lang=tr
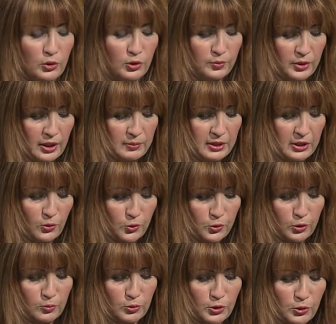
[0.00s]
bölümde bize
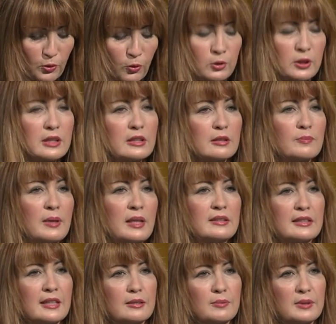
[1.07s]
okur musun 10 kız
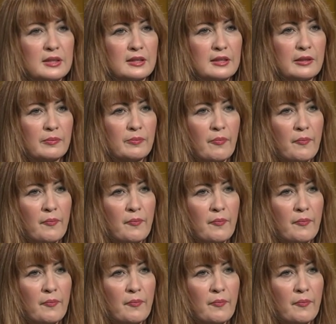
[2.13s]
benzetmesini?